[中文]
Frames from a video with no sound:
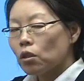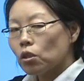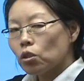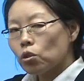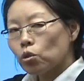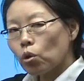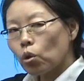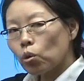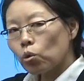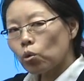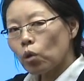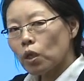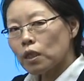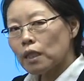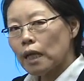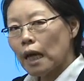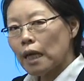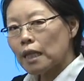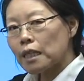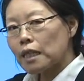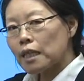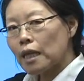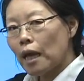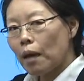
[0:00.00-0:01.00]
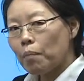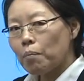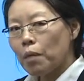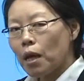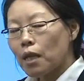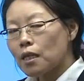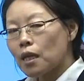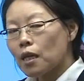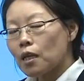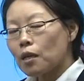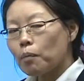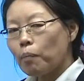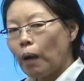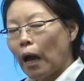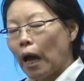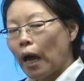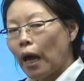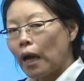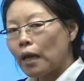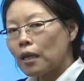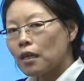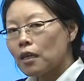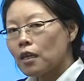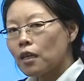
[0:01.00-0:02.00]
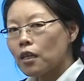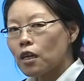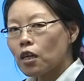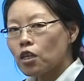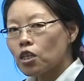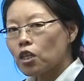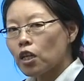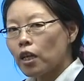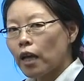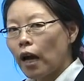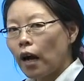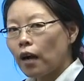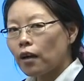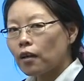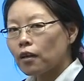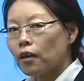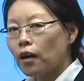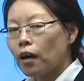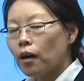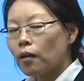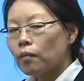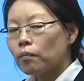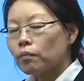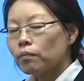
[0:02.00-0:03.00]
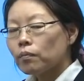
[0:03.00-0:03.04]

就是说，在前面这一排一定是两个，